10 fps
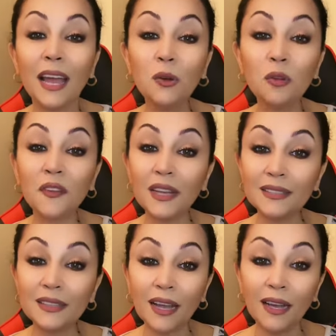كأنه في
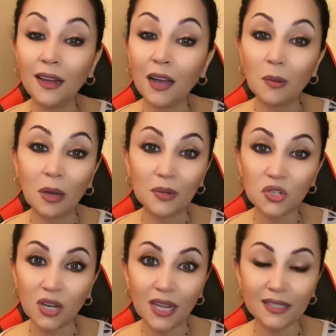عندك علاقة مع
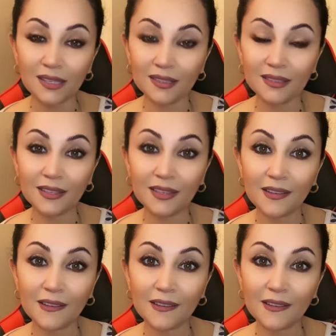برج الأسد